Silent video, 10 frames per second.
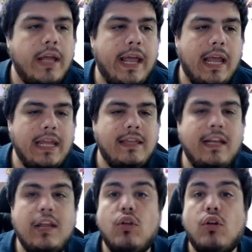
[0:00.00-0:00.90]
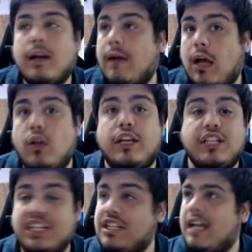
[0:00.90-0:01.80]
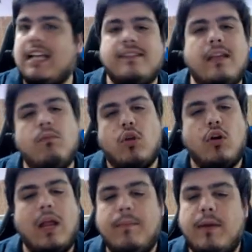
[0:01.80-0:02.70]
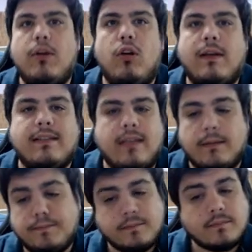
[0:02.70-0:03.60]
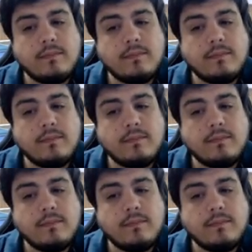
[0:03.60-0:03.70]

Eh, y tenés dos trabajadores que llegan a 100, bueno, el primero lo vas a hacer.